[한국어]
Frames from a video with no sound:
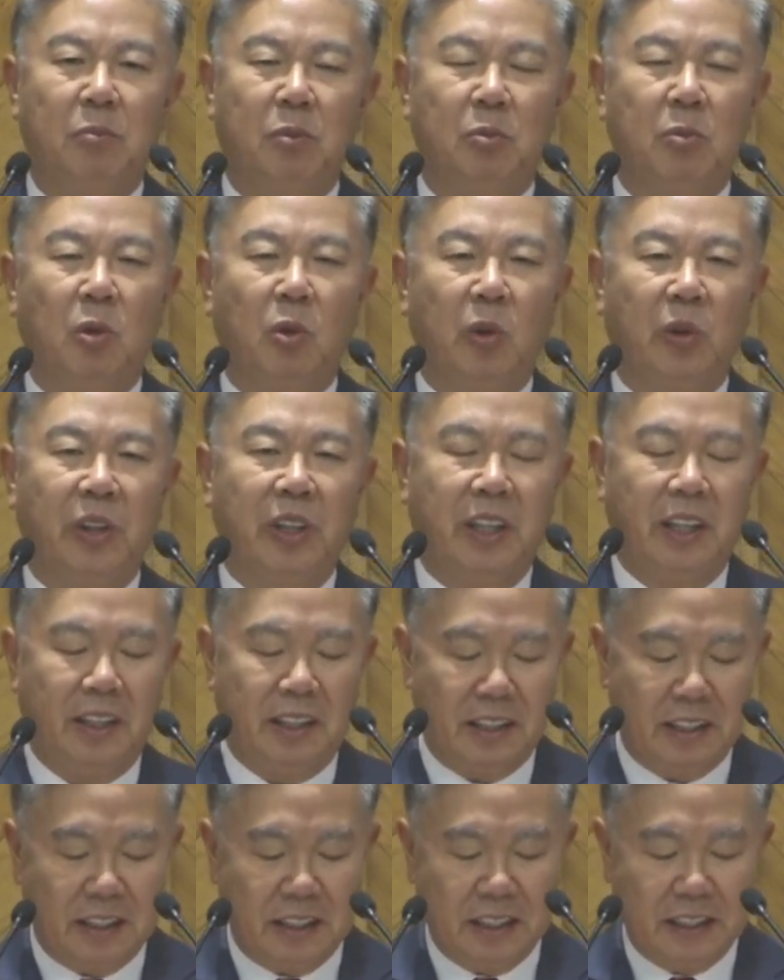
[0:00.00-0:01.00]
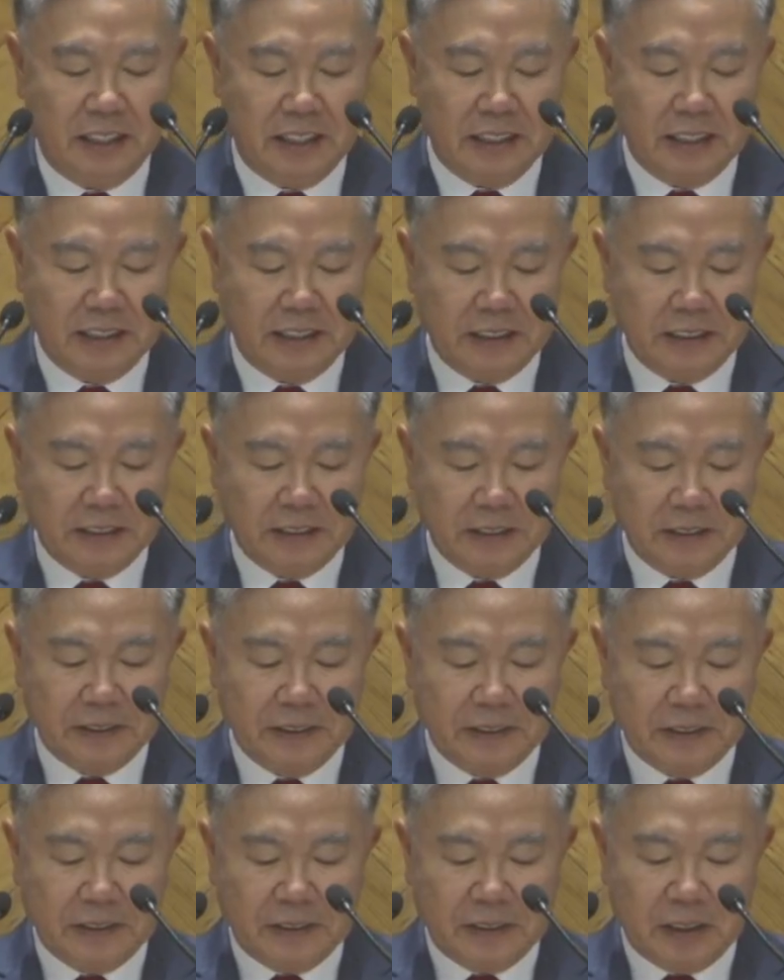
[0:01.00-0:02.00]
부모 공경일까?
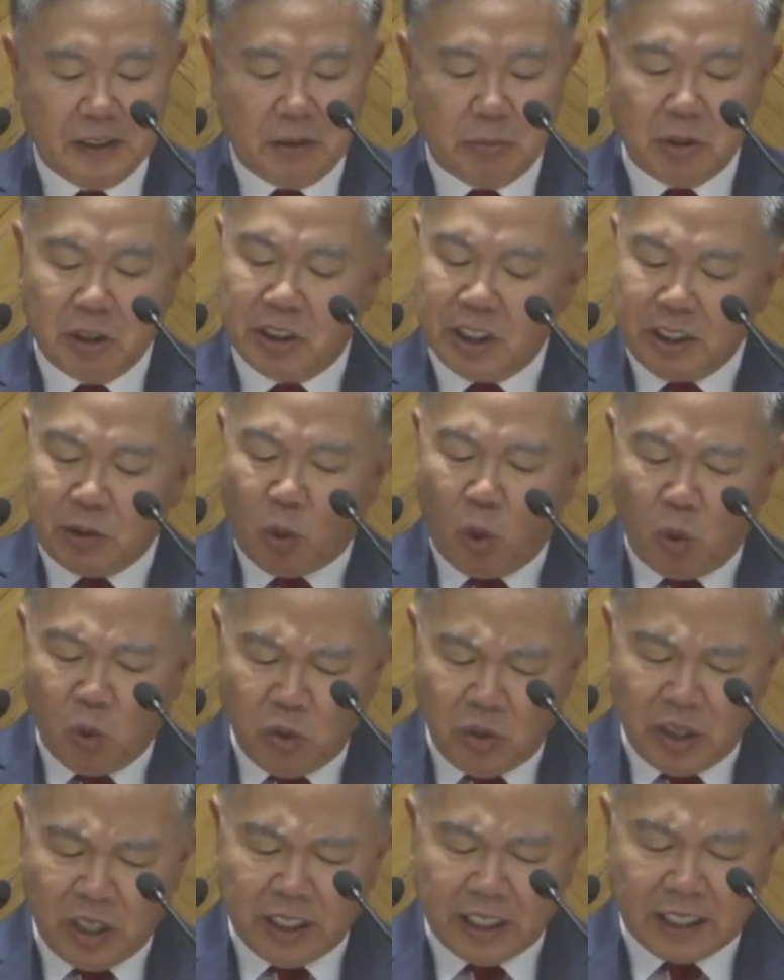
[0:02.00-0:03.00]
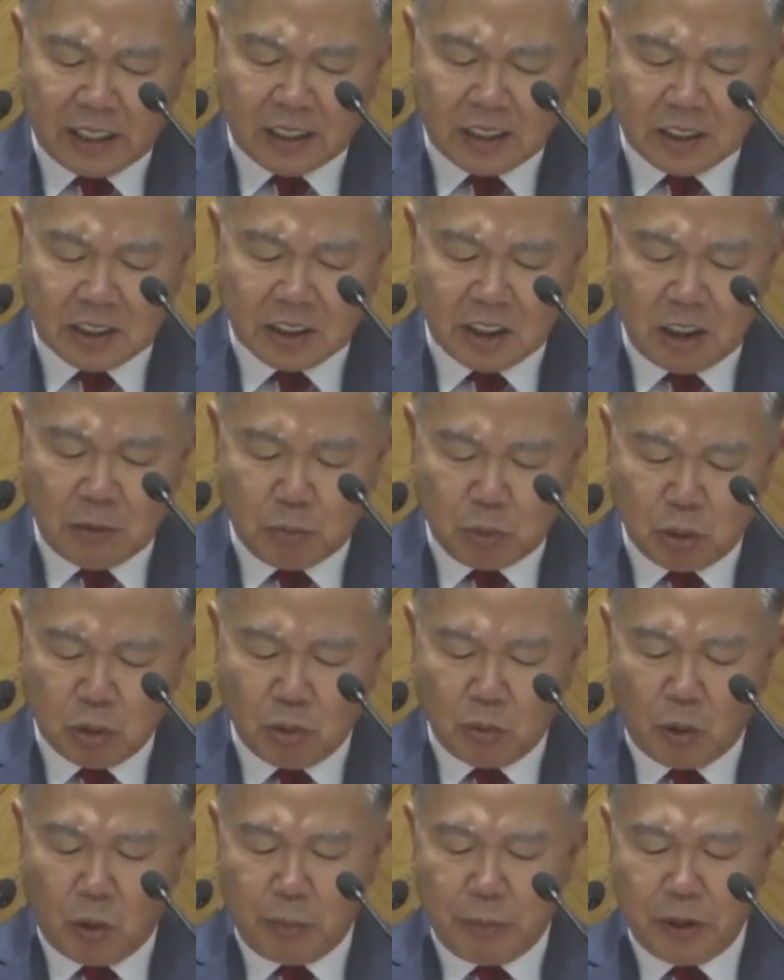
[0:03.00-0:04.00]
먼저 이공경이라는 뜻을
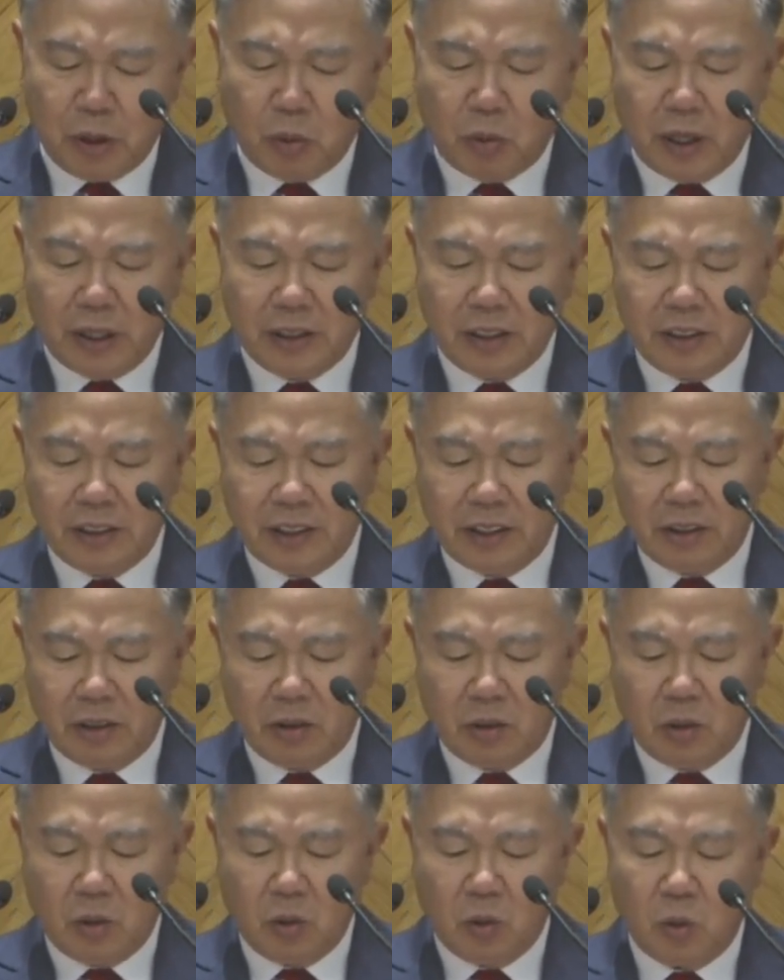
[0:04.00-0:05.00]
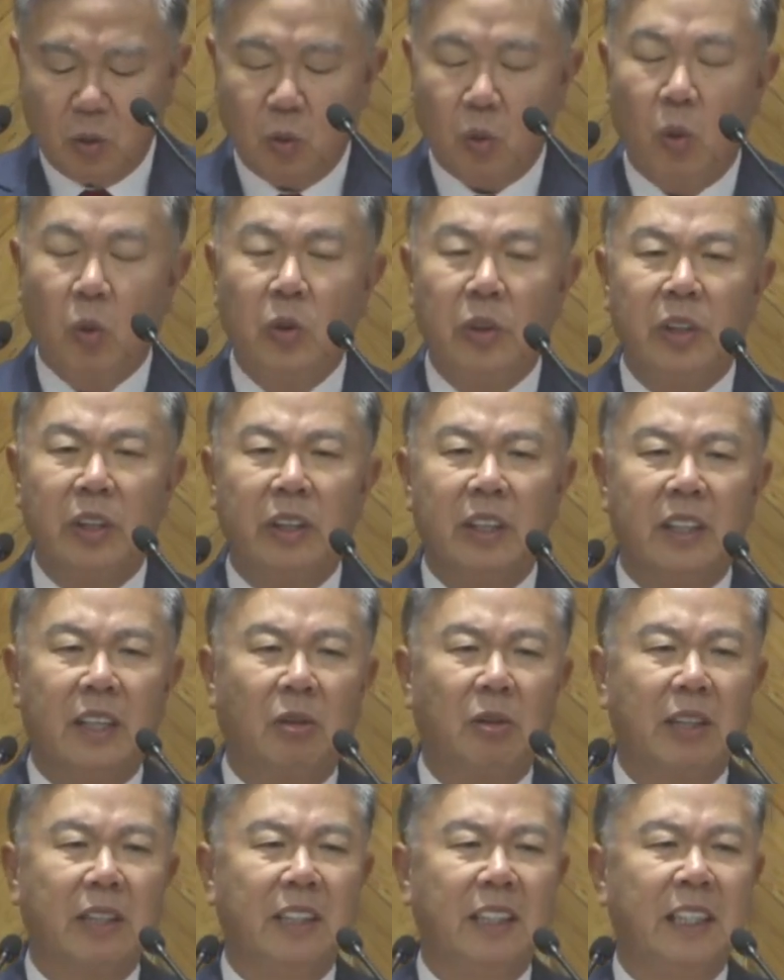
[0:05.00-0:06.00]
풀어볼 필요가 있는데요.
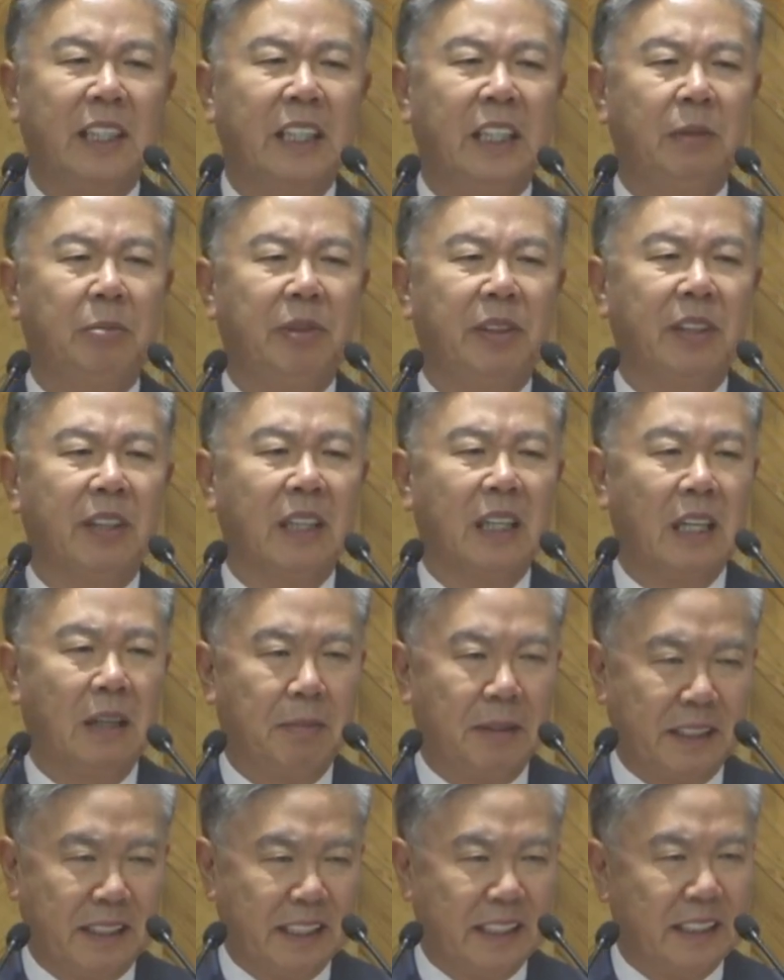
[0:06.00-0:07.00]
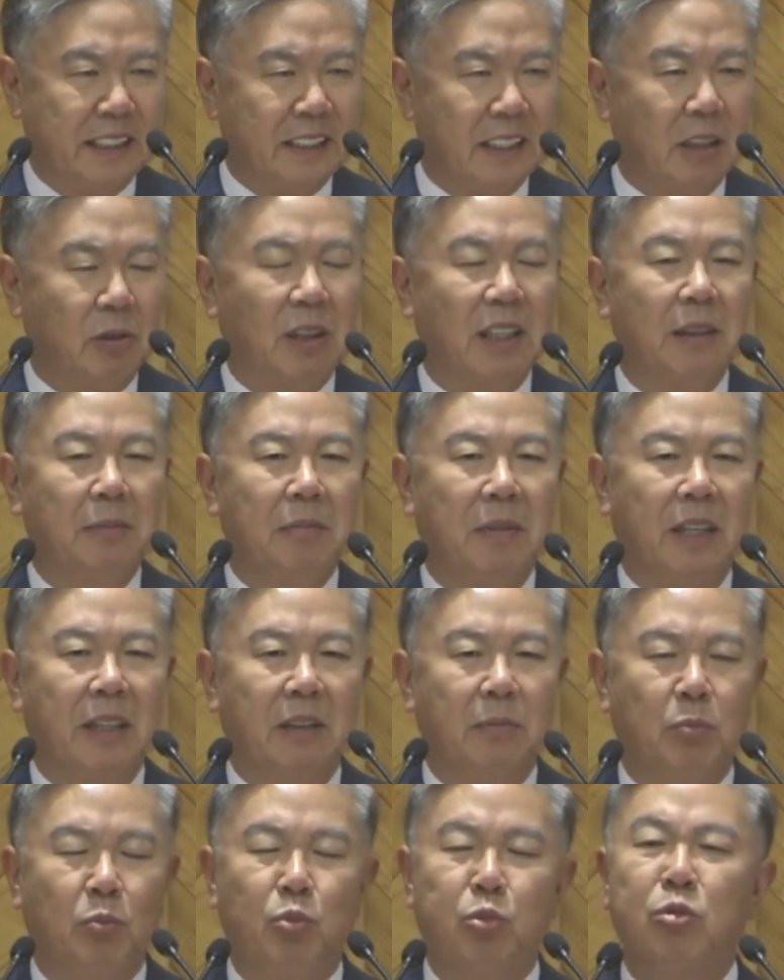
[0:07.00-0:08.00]
공경이라고 하는 이 히브리어 가바트라고 하는
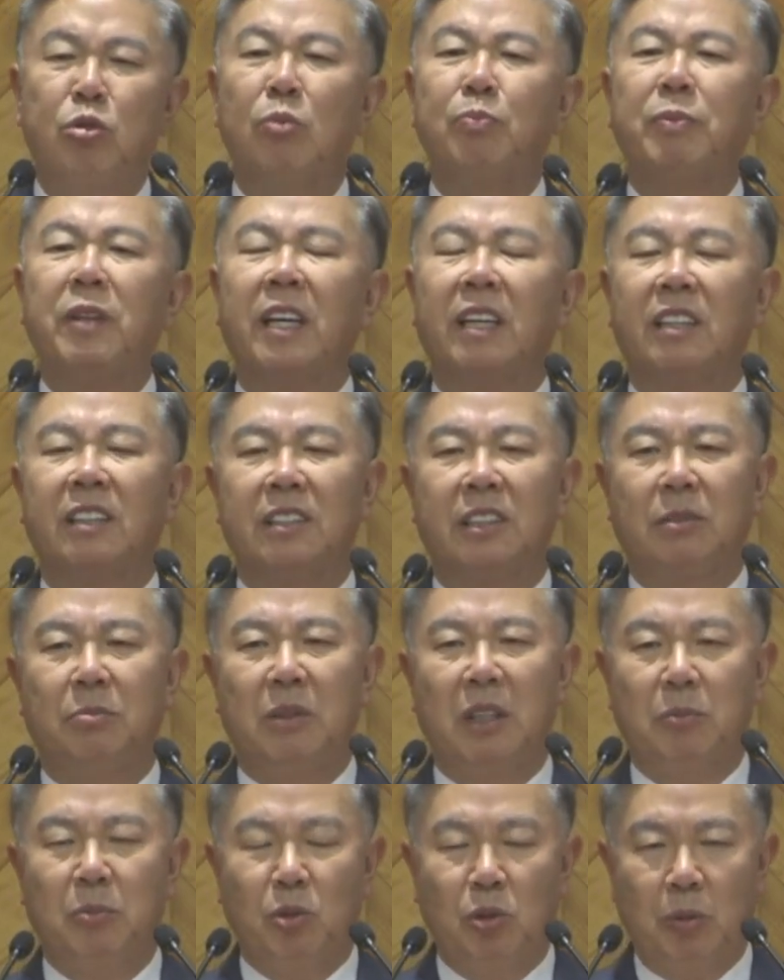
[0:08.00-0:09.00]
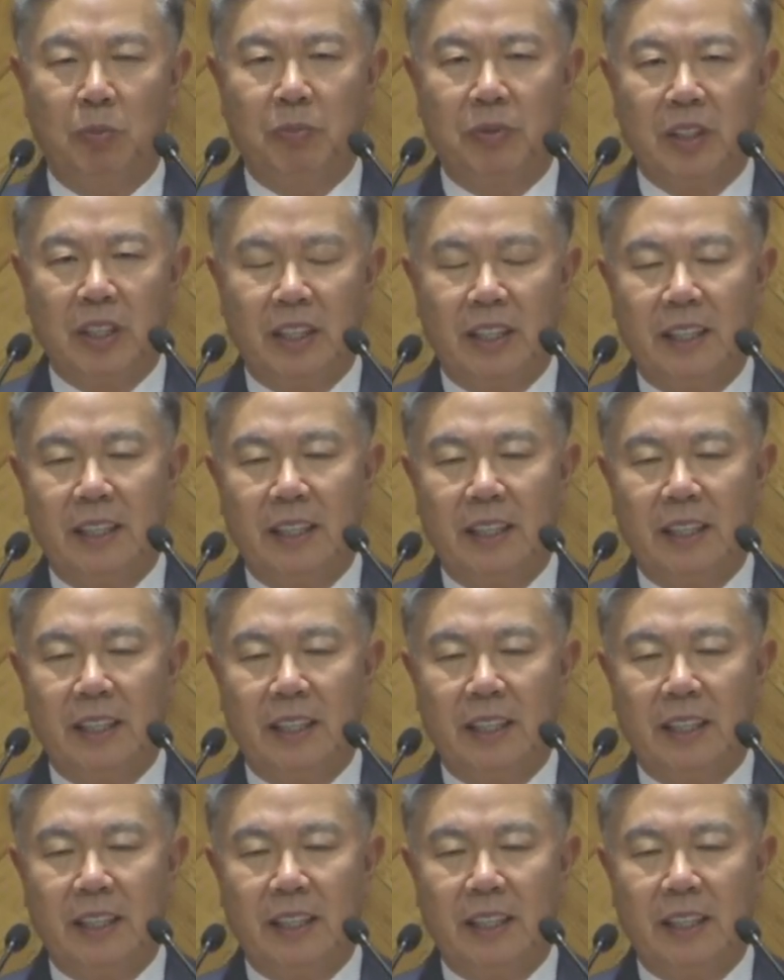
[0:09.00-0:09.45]
말은 무겁다는 뜻입니다. 무겁다.